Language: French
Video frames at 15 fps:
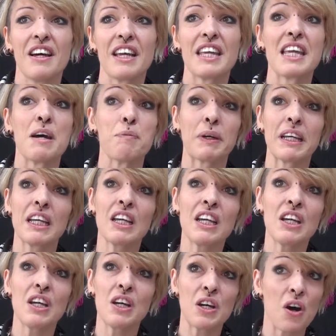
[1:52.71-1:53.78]
et
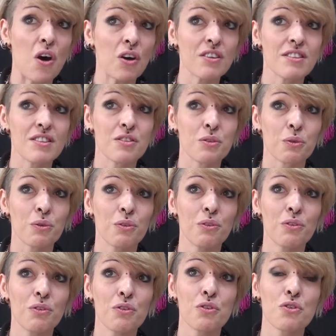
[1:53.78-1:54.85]
après, hors
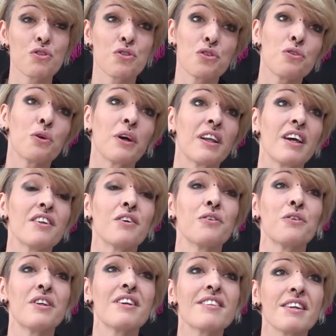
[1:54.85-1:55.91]
saison, je serai là, étant
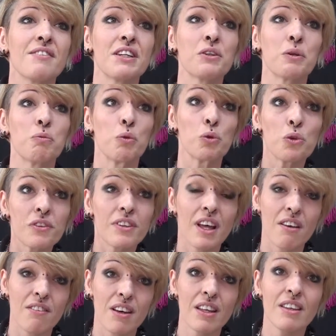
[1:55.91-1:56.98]
donné que ça va être mon lieu de
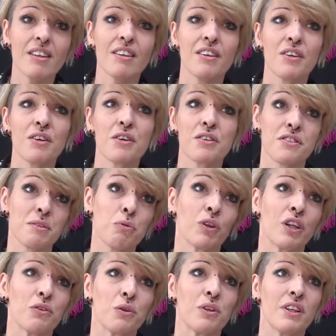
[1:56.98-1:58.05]
travail, c'est mon
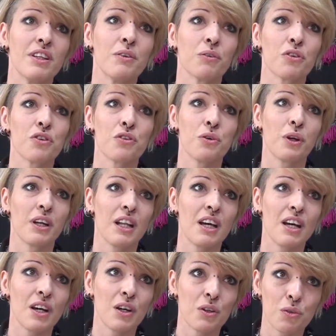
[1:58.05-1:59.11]
atelier, donc je serai
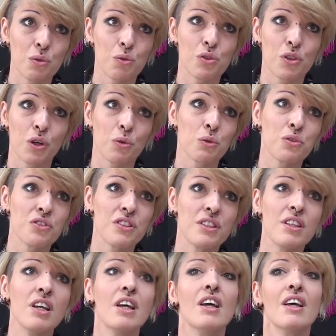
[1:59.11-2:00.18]
là tout le temps
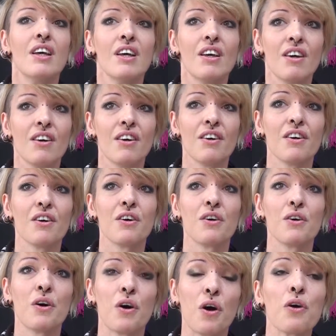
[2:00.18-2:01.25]
aussi,
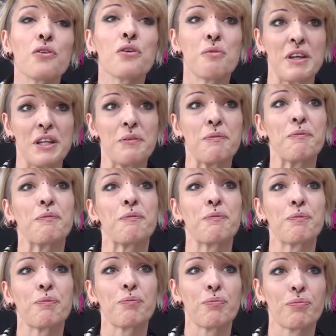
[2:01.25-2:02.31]
en semaine.
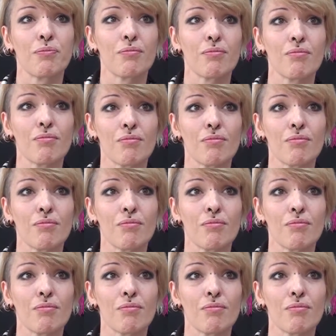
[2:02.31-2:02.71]
Donc ce sera